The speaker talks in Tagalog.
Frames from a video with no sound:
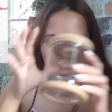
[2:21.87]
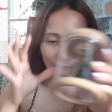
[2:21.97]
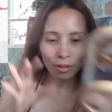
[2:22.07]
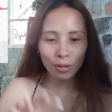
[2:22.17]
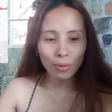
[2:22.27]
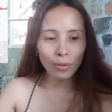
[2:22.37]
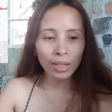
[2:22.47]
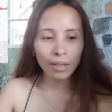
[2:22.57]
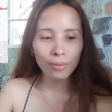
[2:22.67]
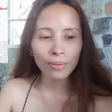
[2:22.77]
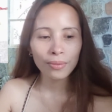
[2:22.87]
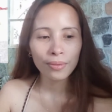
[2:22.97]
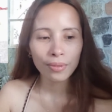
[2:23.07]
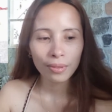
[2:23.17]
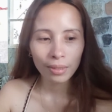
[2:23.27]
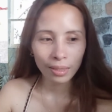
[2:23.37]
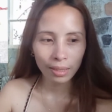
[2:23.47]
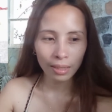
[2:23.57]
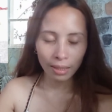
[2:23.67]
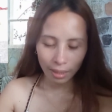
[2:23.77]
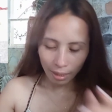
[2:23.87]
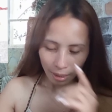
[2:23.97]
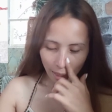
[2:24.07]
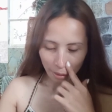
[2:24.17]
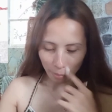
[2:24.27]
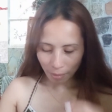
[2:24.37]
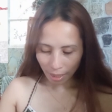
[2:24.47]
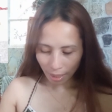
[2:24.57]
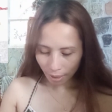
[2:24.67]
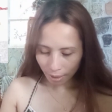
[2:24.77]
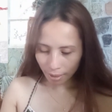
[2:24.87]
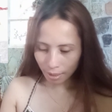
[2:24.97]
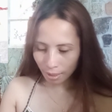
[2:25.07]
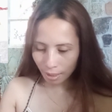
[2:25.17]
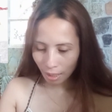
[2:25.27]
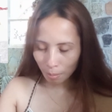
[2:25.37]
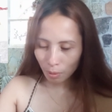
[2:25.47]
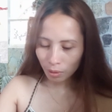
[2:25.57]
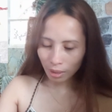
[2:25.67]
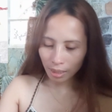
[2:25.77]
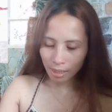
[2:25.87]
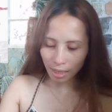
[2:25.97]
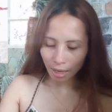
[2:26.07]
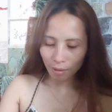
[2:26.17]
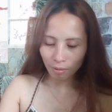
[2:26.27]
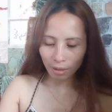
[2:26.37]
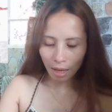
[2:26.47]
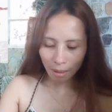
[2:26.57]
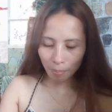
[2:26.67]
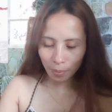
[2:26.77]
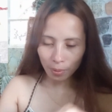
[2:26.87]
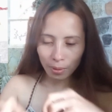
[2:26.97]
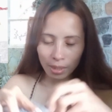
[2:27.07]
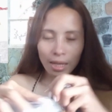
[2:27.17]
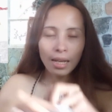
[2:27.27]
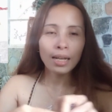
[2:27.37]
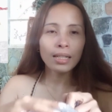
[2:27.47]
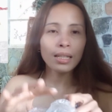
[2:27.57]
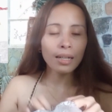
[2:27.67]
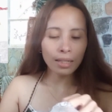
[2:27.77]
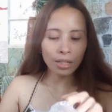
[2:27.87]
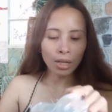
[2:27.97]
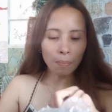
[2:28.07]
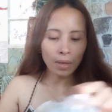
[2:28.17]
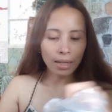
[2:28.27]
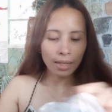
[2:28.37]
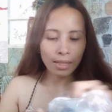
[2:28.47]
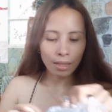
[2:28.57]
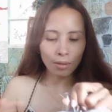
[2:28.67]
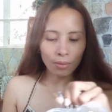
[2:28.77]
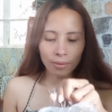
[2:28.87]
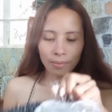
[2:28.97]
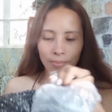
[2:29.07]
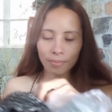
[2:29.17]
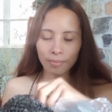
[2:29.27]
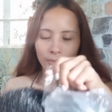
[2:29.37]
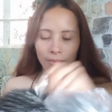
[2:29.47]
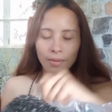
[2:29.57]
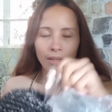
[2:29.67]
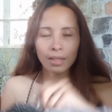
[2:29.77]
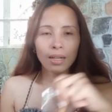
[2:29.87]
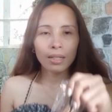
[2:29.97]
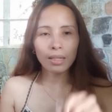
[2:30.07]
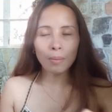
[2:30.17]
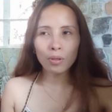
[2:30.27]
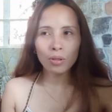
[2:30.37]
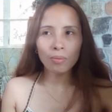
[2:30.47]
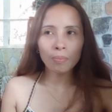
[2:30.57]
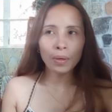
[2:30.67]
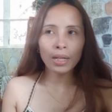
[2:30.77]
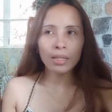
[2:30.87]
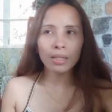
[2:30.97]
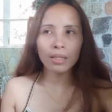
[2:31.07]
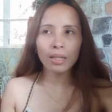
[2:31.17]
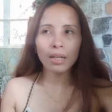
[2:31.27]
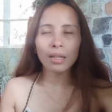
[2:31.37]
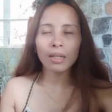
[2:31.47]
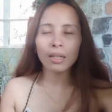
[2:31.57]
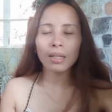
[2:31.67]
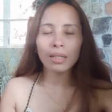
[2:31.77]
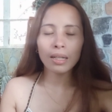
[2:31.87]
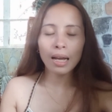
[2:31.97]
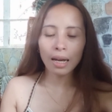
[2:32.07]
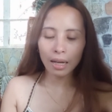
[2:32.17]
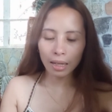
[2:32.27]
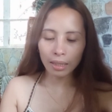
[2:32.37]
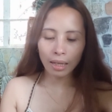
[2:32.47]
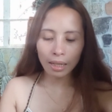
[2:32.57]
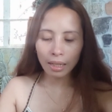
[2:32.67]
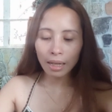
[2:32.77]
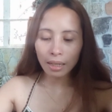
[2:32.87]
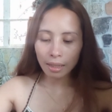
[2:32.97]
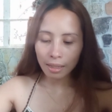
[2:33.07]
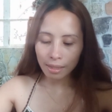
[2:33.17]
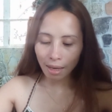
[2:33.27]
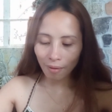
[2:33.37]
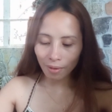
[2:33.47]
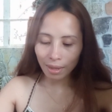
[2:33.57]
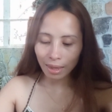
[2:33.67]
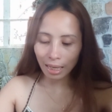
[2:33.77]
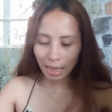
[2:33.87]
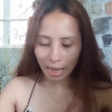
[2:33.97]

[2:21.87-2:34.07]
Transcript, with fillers: ito yung una kong na-unbox about yan sa ano. Tapos, isang shop lang kasi to. Tapos yung price niya lahat ay 979.